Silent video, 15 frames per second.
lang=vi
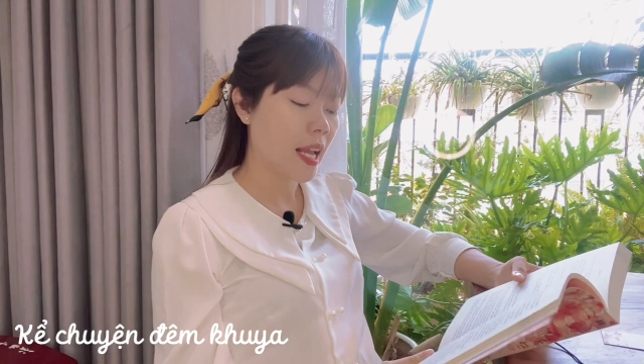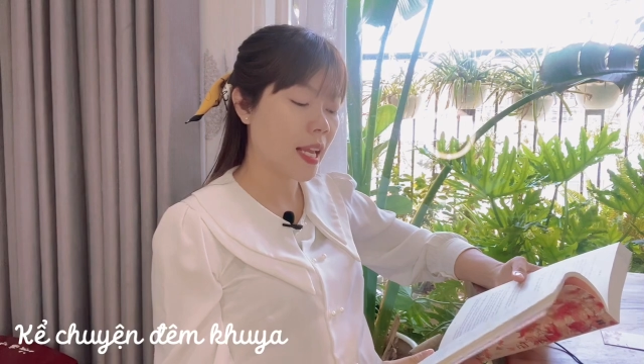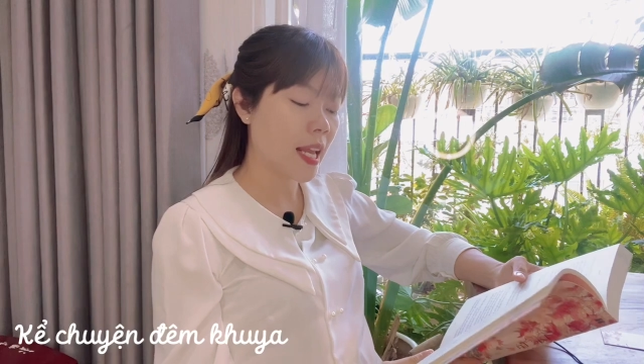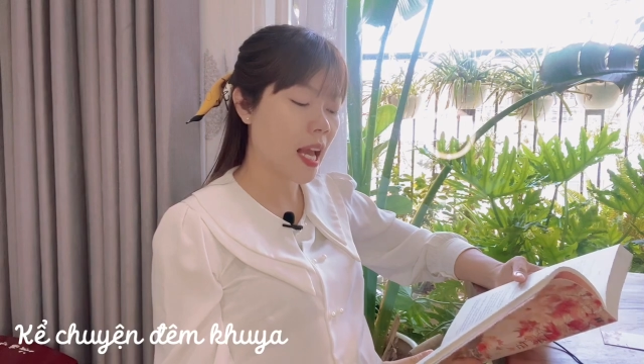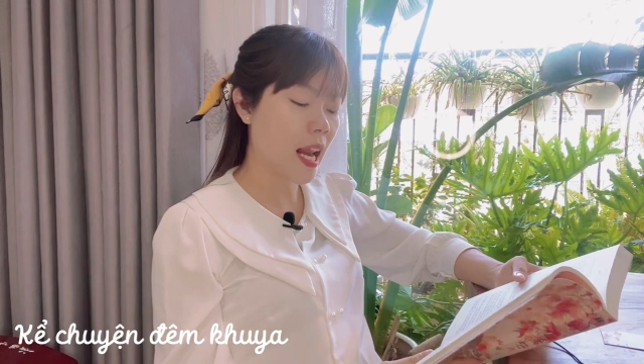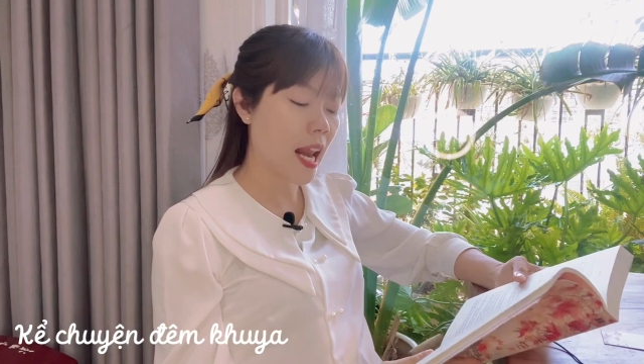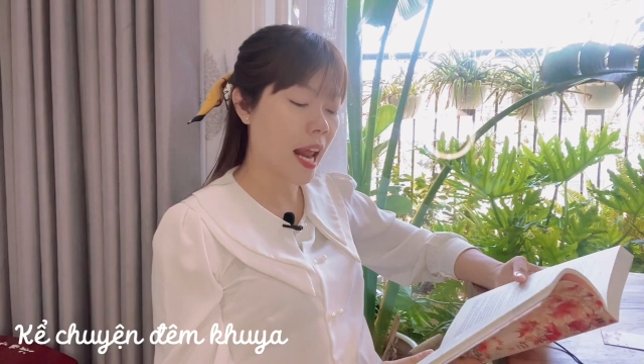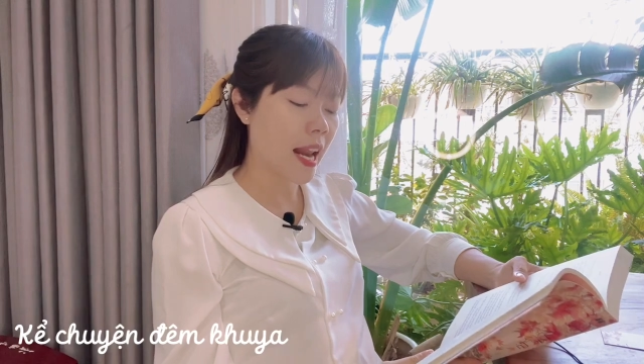
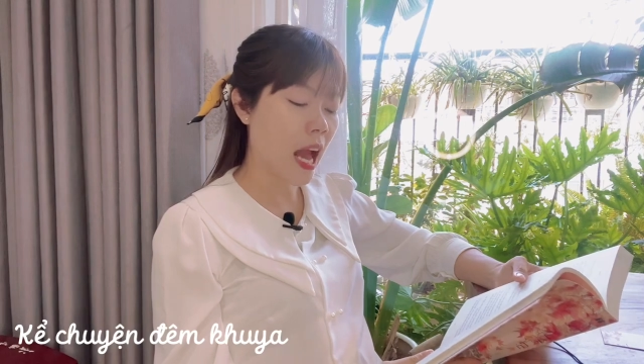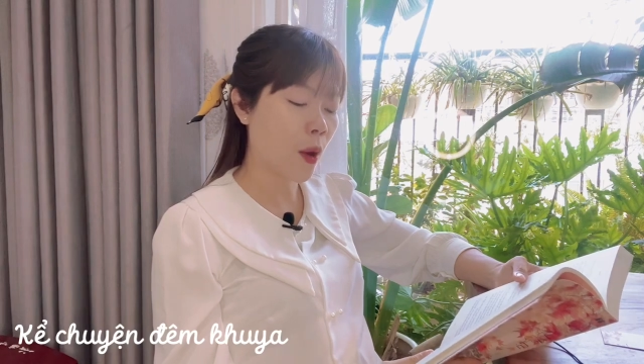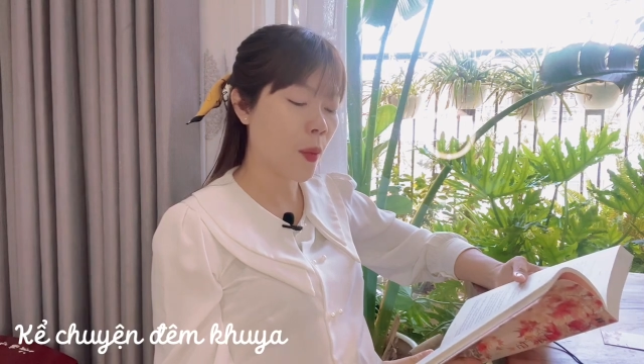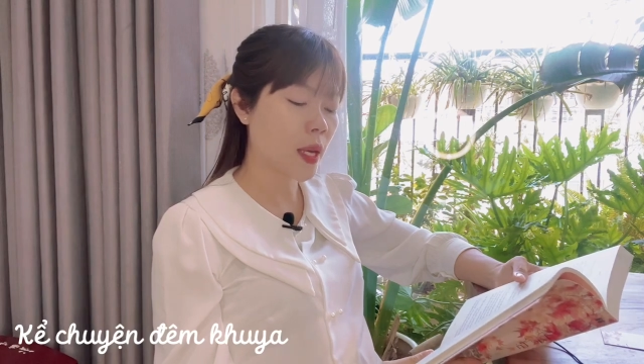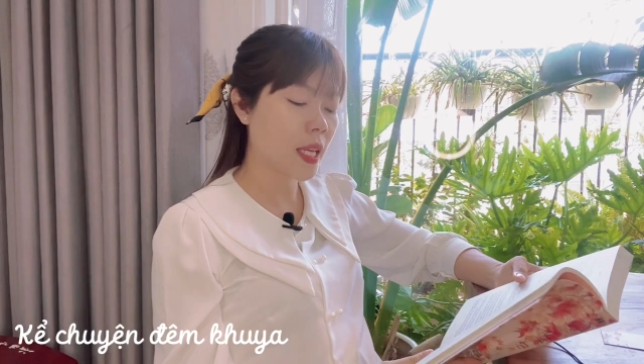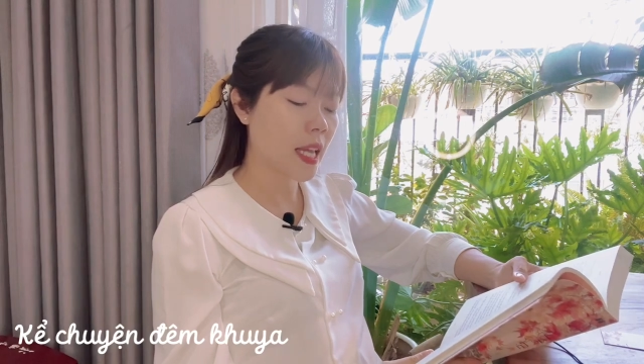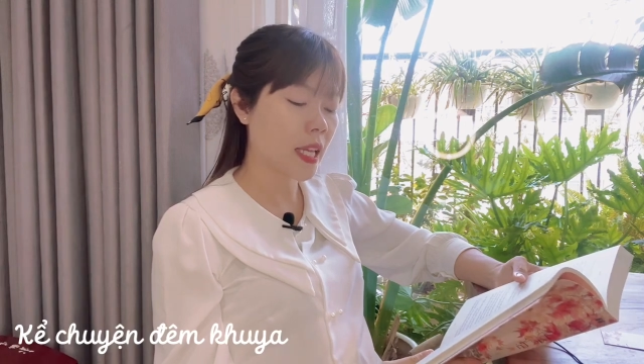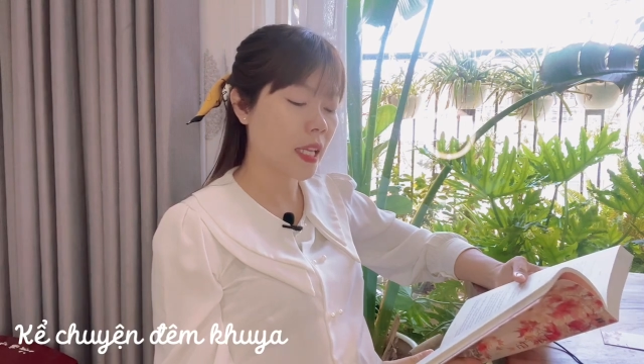nghĩa là đã
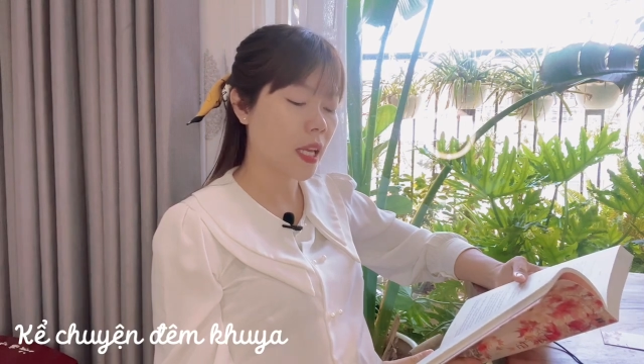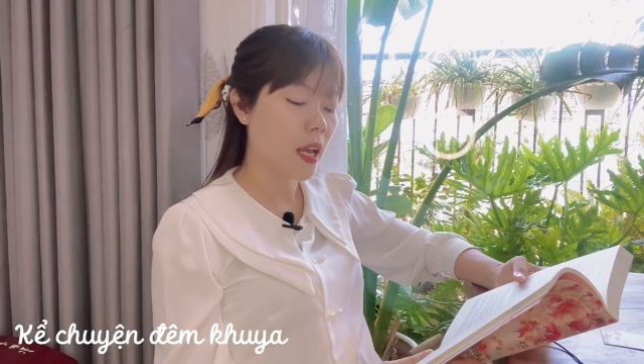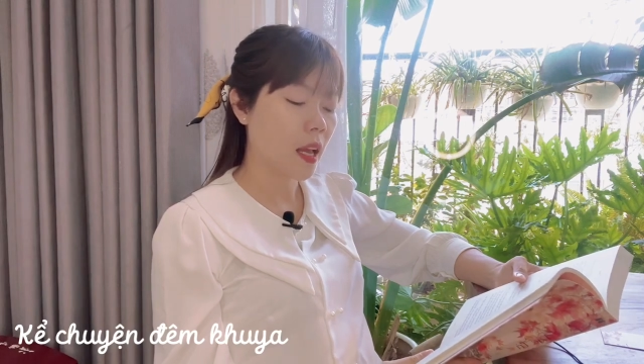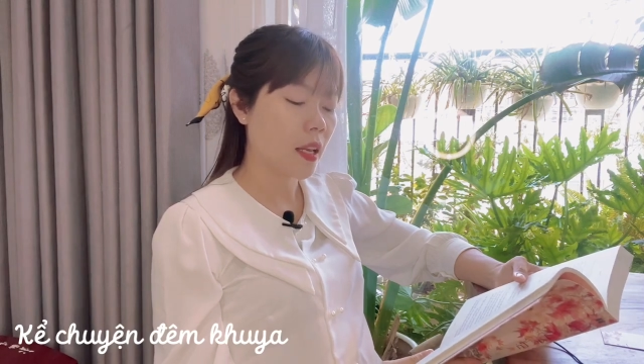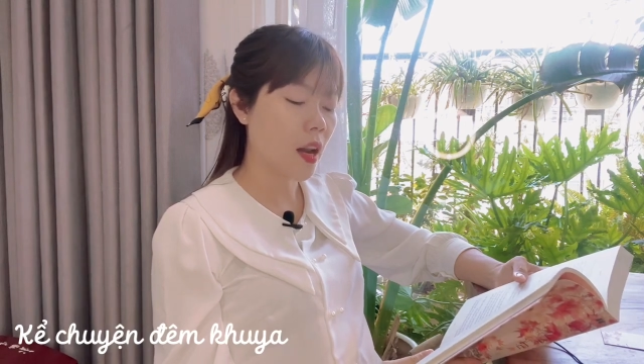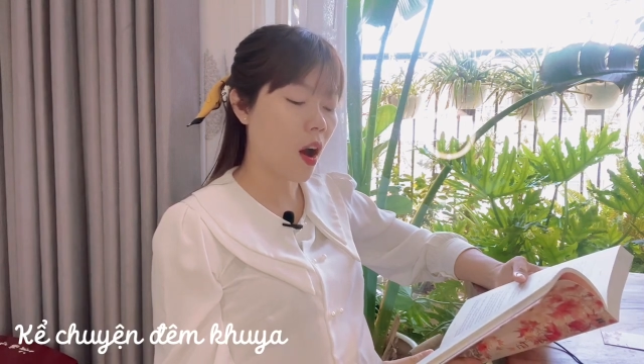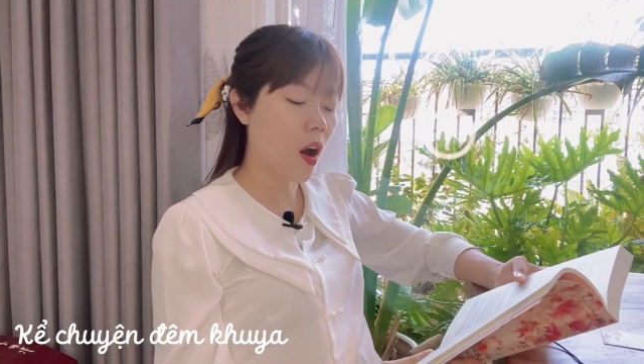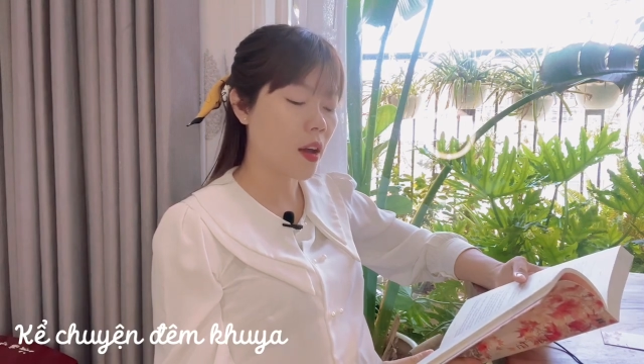quyết định
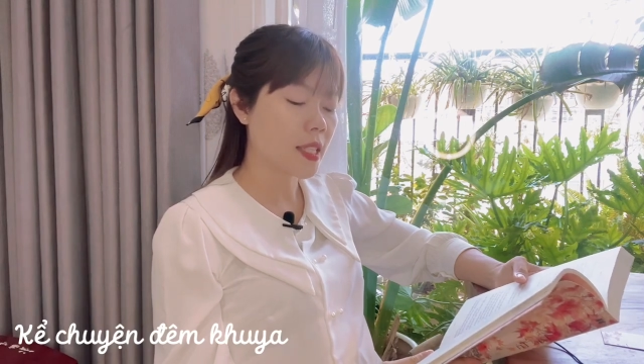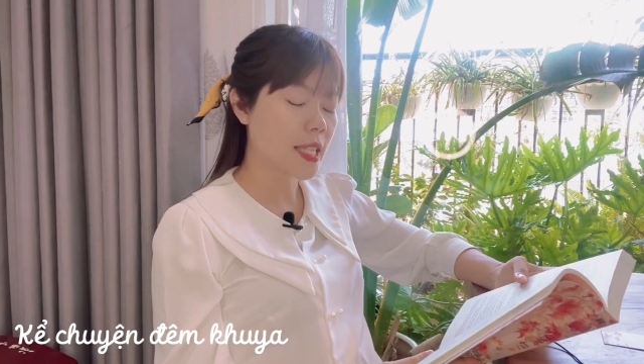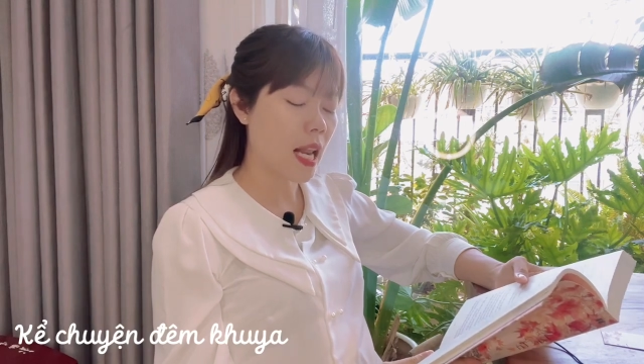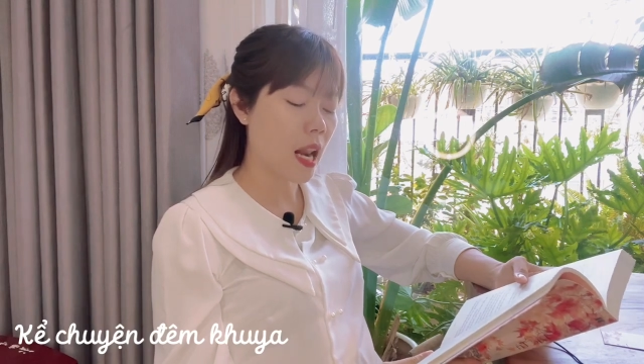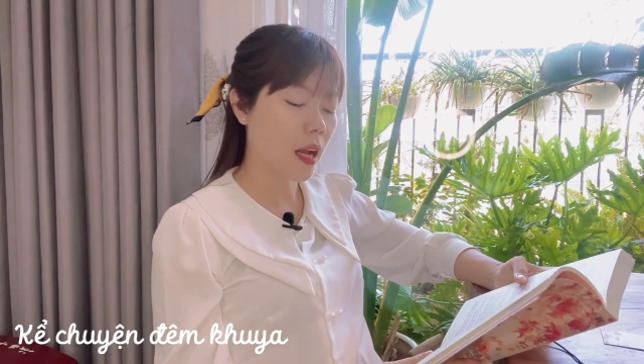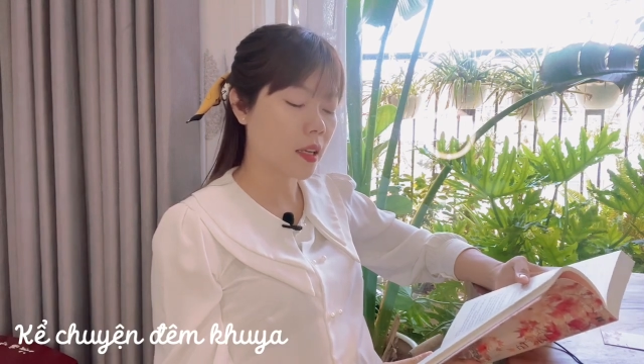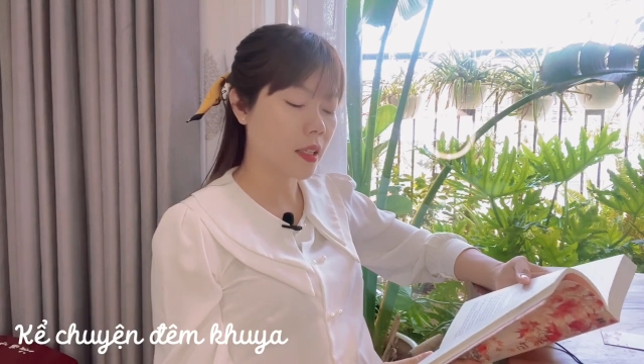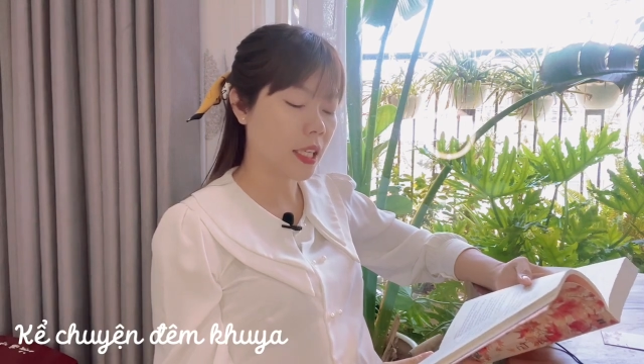đó sẽ
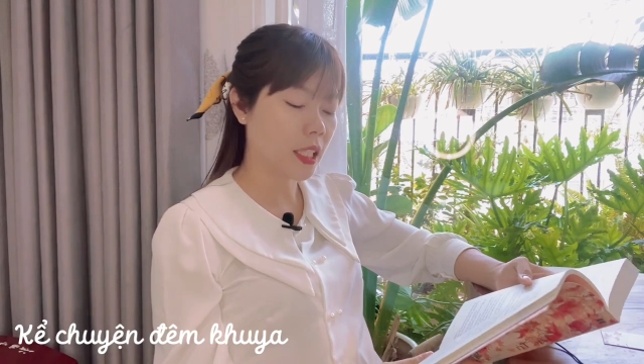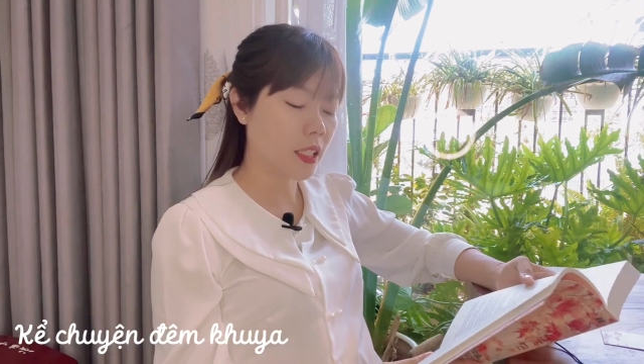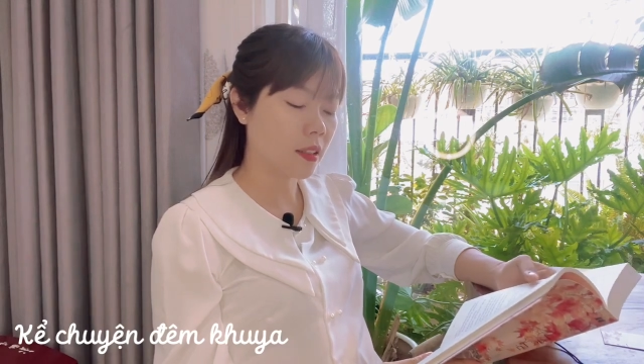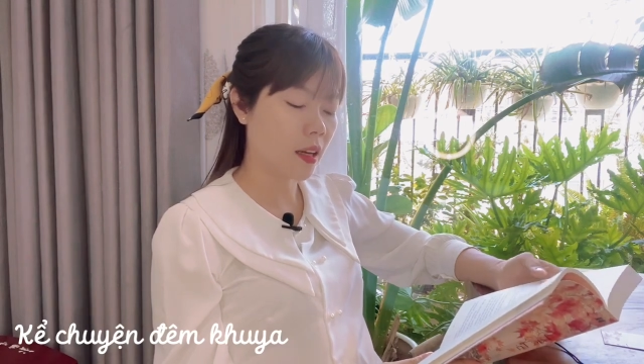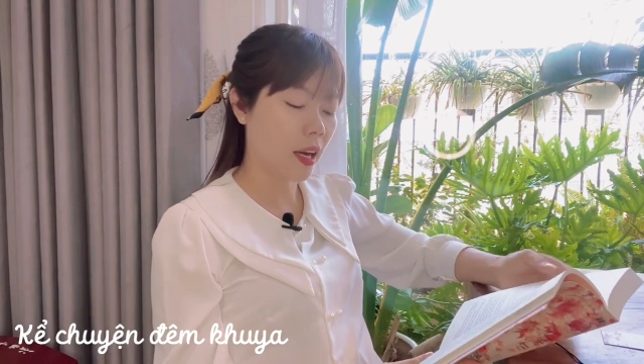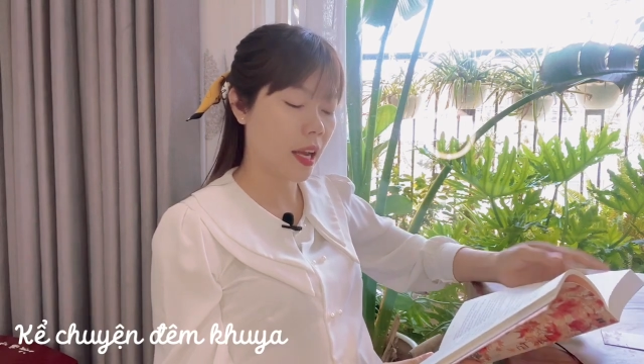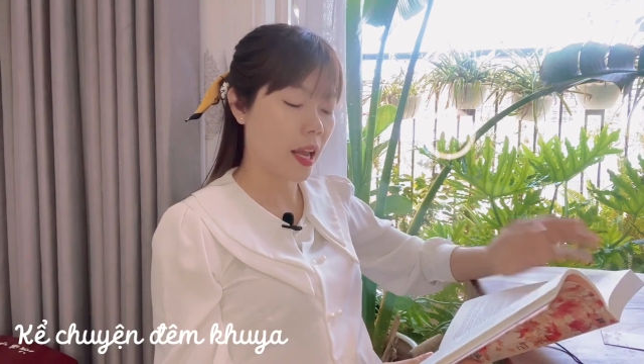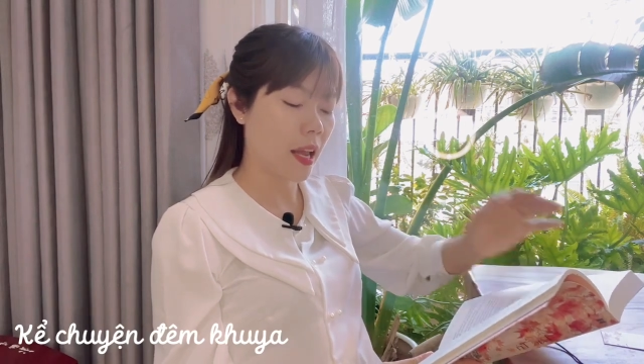là người
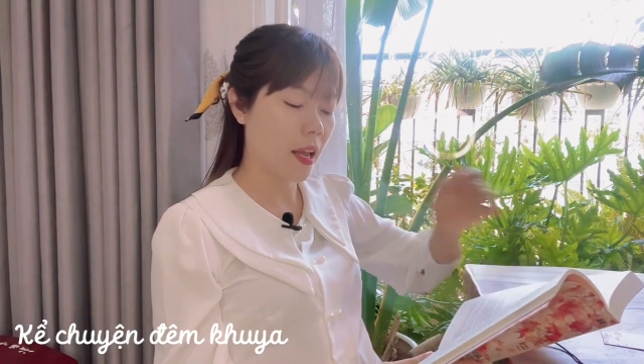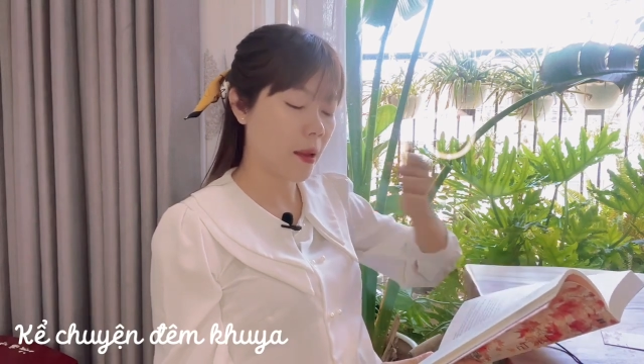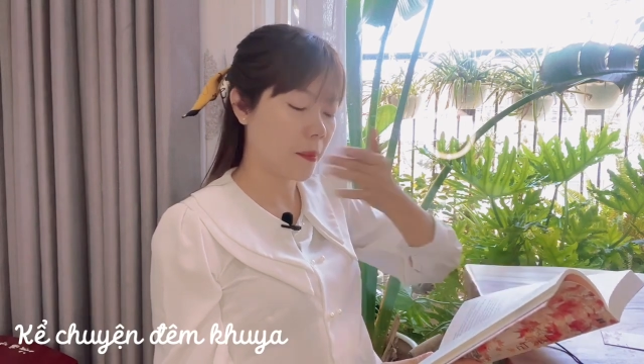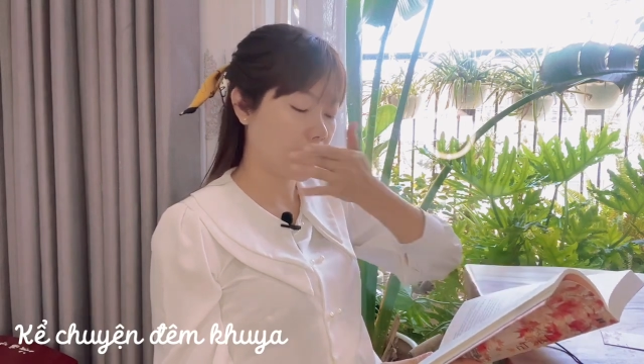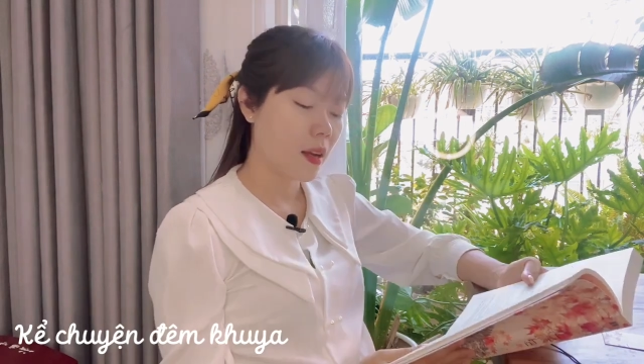thừa kế.